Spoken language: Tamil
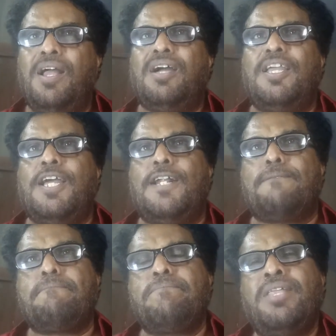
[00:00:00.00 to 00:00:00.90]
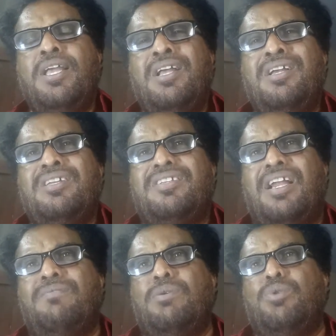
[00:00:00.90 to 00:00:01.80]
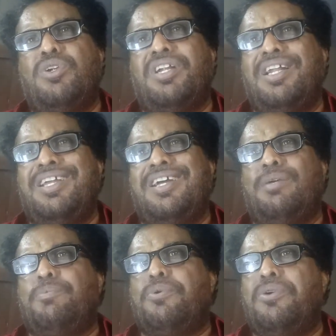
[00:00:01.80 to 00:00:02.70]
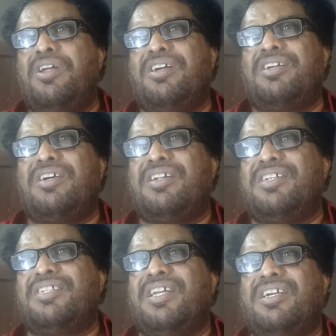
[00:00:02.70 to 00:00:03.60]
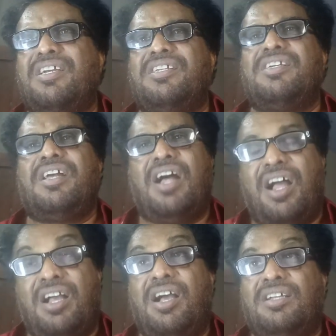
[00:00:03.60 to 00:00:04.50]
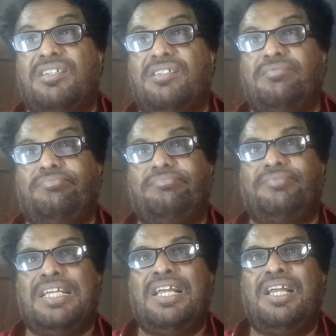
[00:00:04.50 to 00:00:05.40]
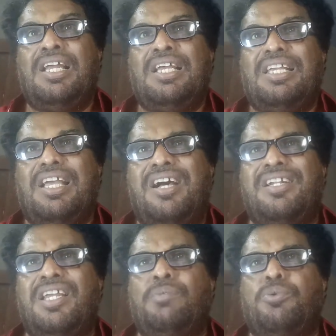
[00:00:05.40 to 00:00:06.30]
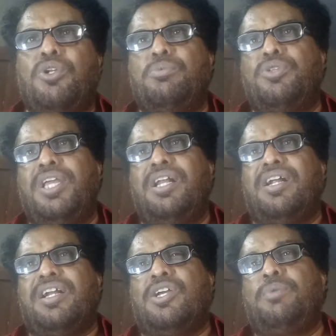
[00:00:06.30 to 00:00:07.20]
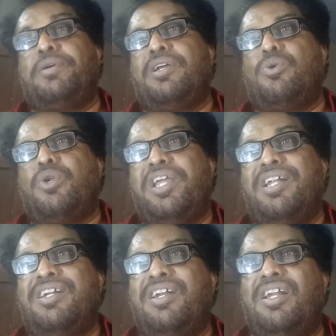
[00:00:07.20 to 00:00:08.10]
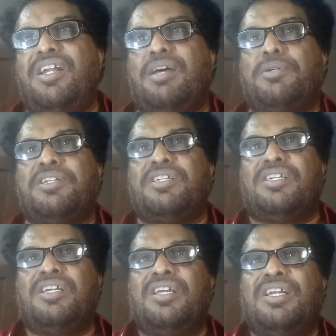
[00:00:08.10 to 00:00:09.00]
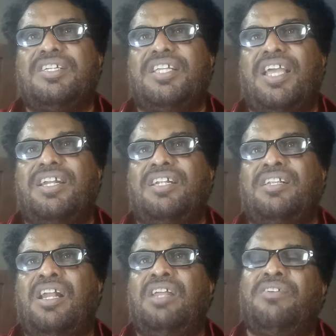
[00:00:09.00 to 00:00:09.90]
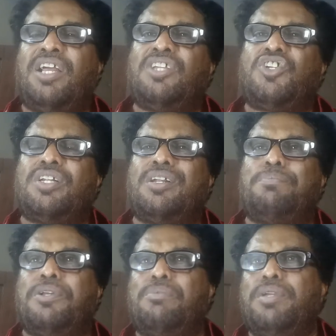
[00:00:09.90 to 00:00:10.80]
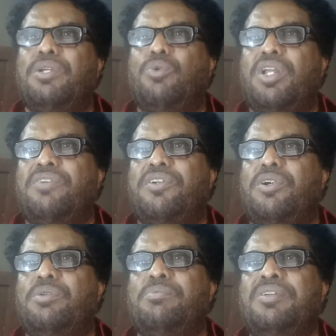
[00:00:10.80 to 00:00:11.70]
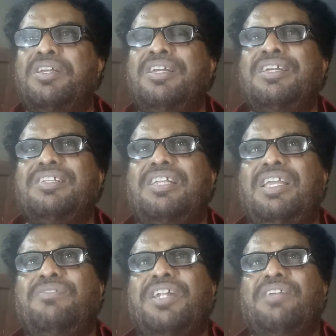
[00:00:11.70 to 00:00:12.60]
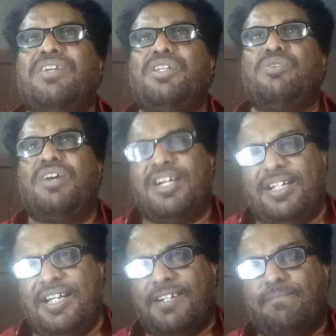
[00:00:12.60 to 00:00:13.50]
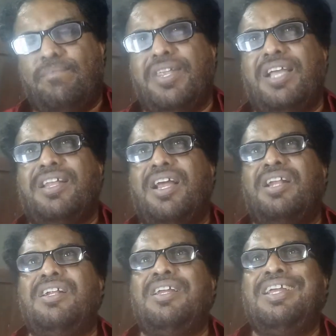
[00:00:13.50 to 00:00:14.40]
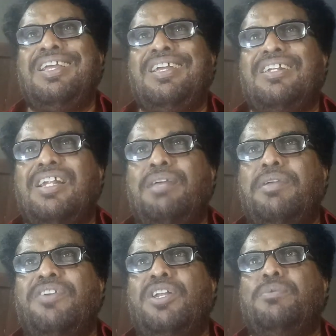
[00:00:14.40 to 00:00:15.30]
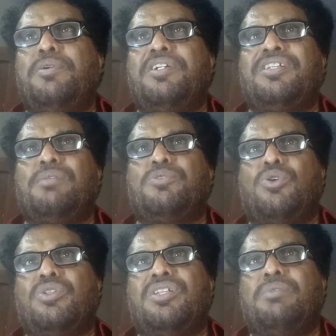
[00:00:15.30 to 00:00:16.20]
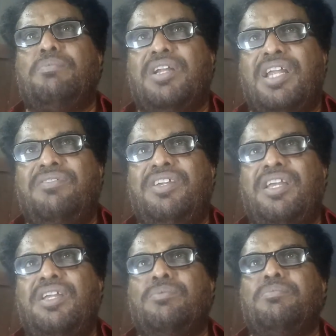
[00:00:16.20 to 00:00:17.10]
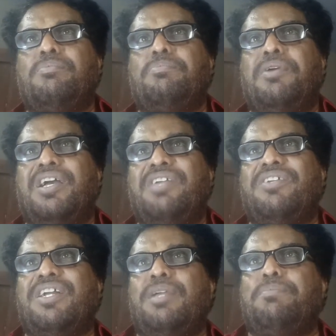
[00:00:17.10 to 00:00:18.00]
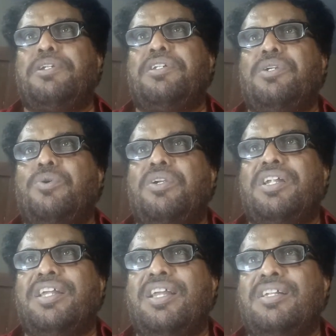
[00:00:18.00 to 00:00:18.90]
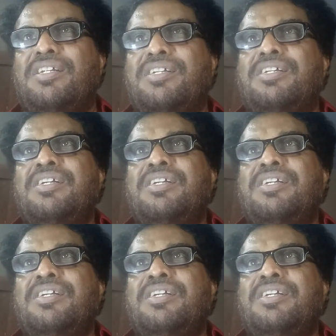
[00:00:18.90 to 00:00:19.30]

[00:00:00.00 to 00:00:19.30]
ஆகையால் செல்வம் ஒரு நிலையான பொருளாக கருதத்தக்கது ஆகாது யானையின் புறமுதுகில் அழகு பெற குடையின் நிழலில் அமர்ந்து சேனை தலைவராய் சென்ற பெருமை உடையவர்களும் தீவினை வந்து வாட்ட அதனால் நிலைமை வேறுபட்டு தம் சொந்த மனைவியையும் பகைவர் கைப்பற்றி கொள்ள நேர்ந்து